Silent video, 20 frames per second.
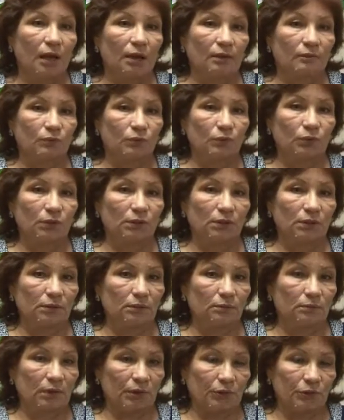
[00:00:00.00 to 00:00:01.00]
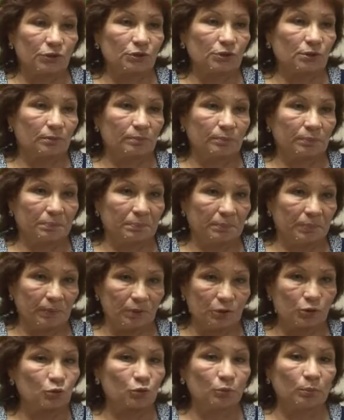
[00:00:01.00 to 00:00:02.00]
Вот. И, конечно,
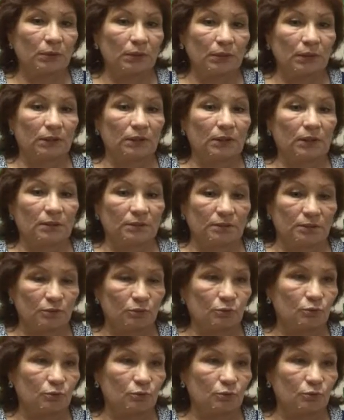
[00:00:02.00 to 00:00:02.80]
большую благодарность